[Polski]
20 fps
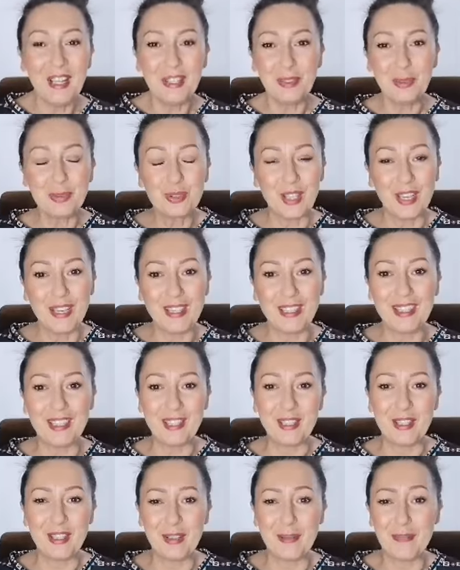tutaj
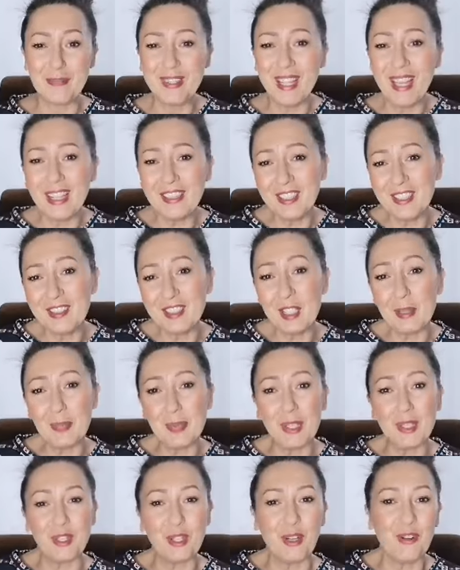
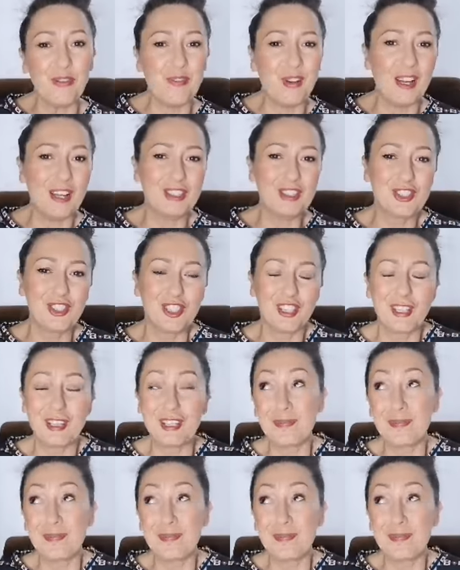nadinterpretować,